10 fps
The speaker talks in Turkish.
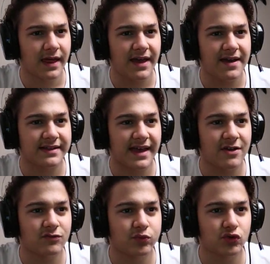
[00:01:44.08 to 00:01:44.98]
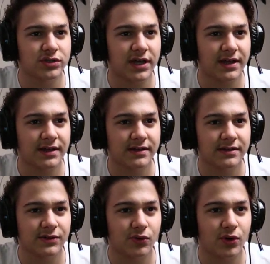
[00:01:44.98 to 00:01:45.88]
Evet ev burada.
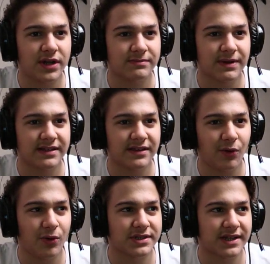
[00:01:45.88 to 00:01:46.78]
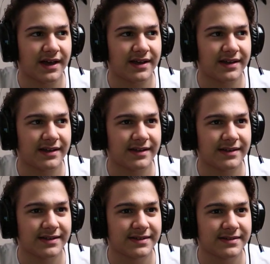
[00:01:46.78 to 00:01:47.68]
Öğretmen de orada.
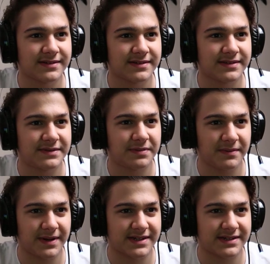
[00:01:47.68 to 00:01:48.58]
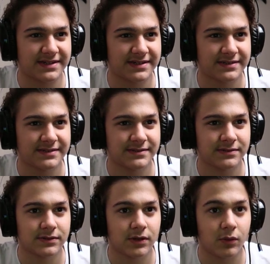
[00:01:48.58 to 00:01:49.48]
Tipe bak.
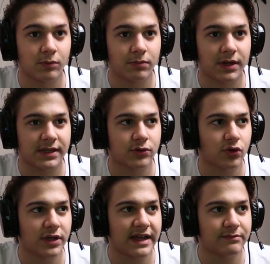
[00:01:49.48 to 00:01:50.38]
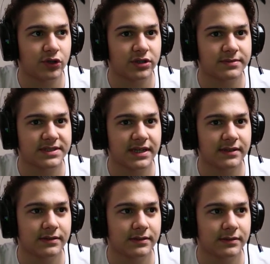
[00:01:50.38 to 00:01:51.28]
Bana doğru gelmiyorsun değil mi
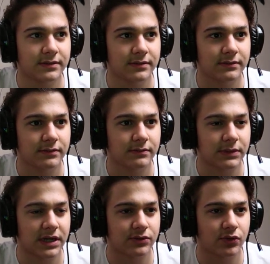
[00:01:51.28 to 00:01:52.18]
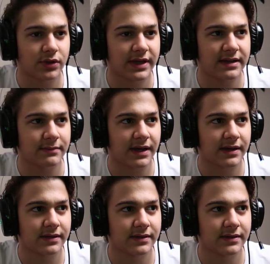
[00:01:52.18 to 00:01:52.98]
sen? Bana doğru gelme